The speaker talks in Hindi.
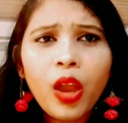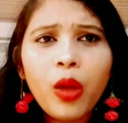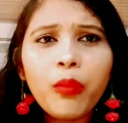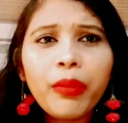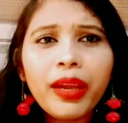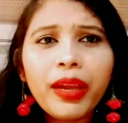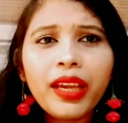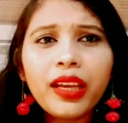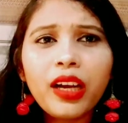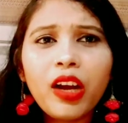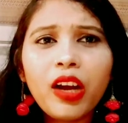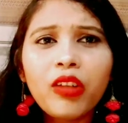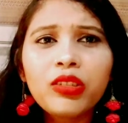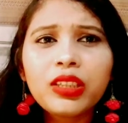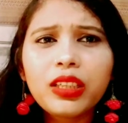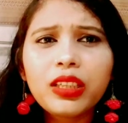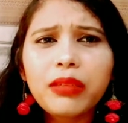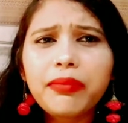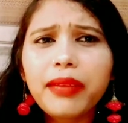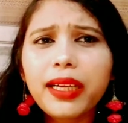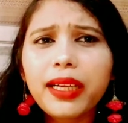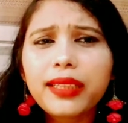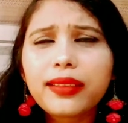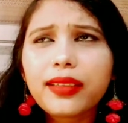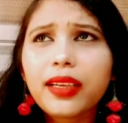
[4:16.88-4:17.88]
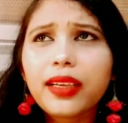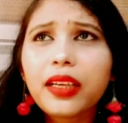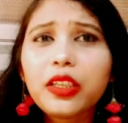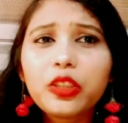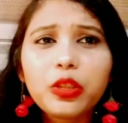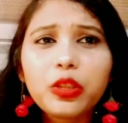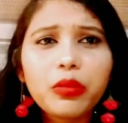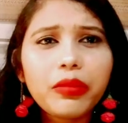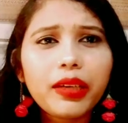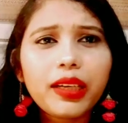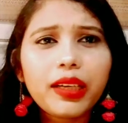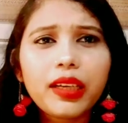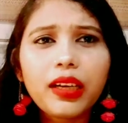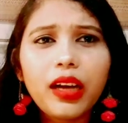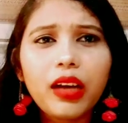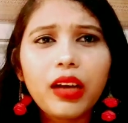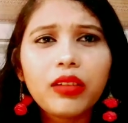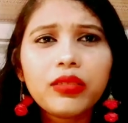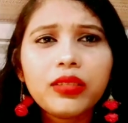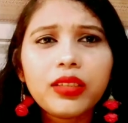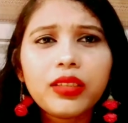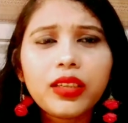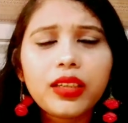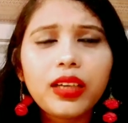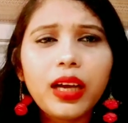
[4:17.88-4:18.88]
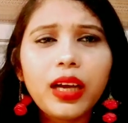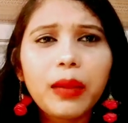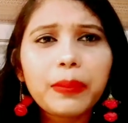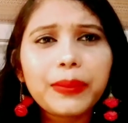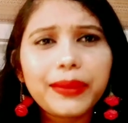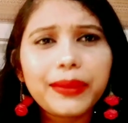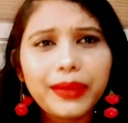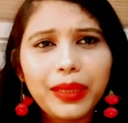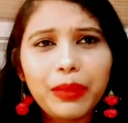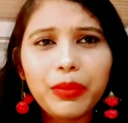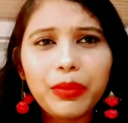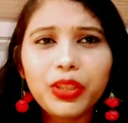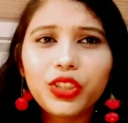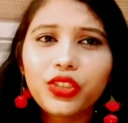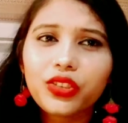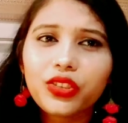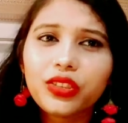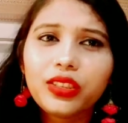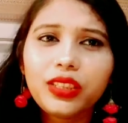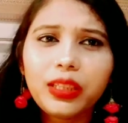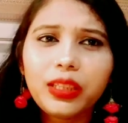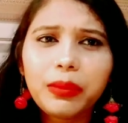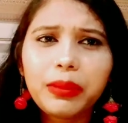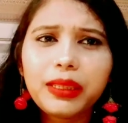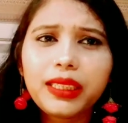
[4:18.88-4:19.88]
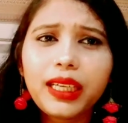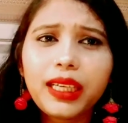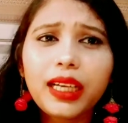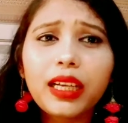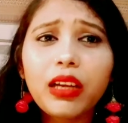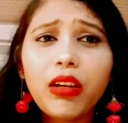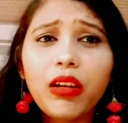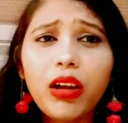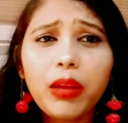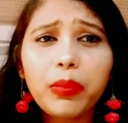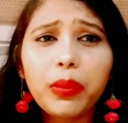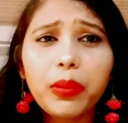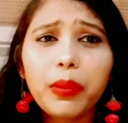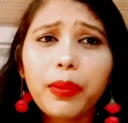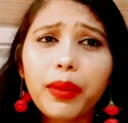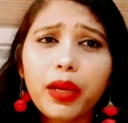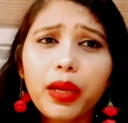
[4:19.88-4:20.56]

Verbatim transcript: बैकग्राउंड की बात रही तो बैकग्राउंड आप अमेजोन से भी जाकर वहाँ पे